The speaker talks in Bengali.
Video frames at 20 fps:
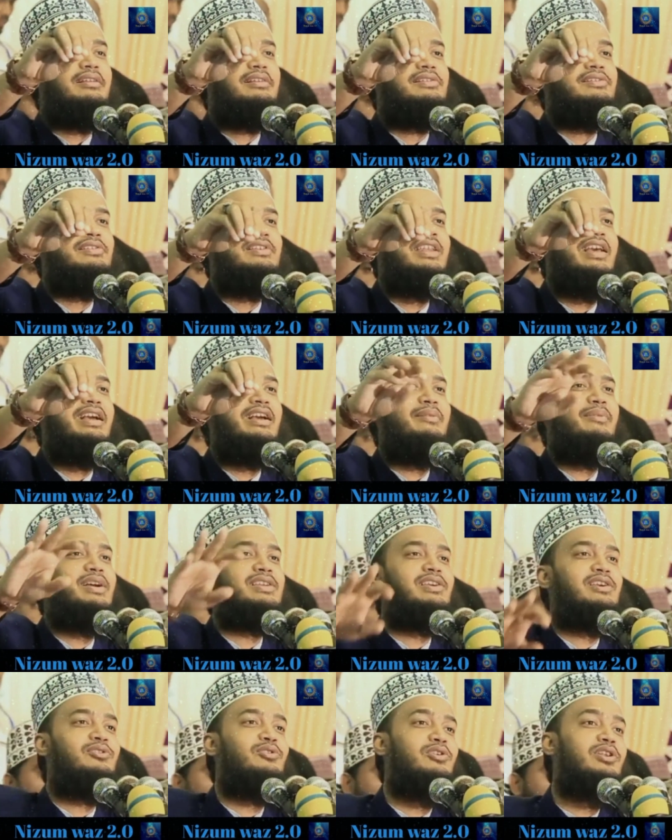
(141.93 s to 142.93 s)
সিডেঙ্গা
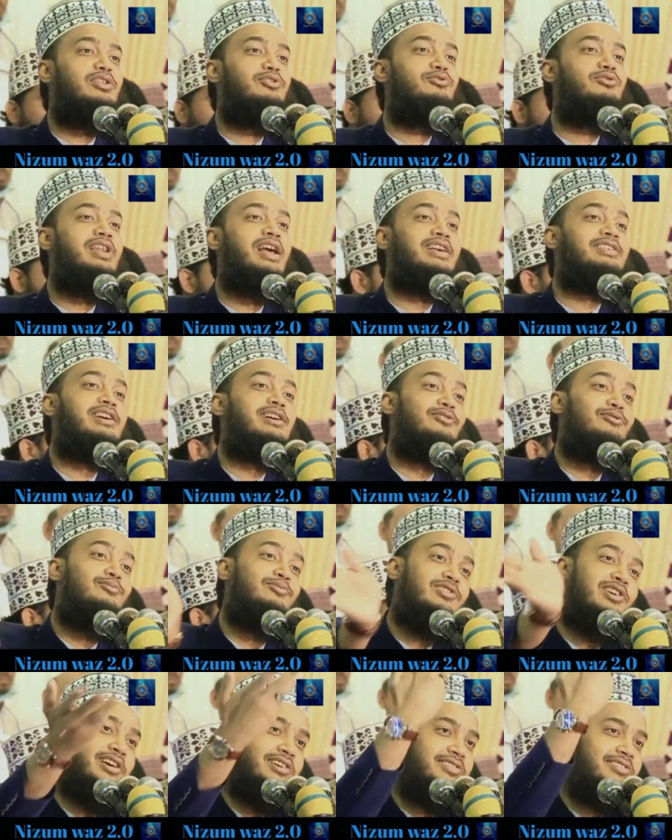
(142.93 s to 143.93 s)
বাসা থলে দুই লাসা গুম
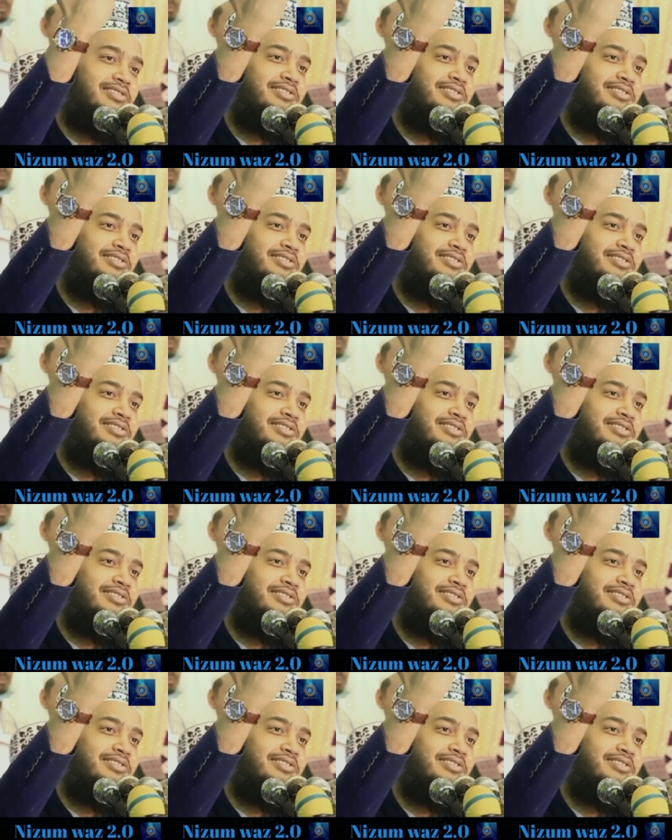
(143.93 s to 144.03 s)
শেষ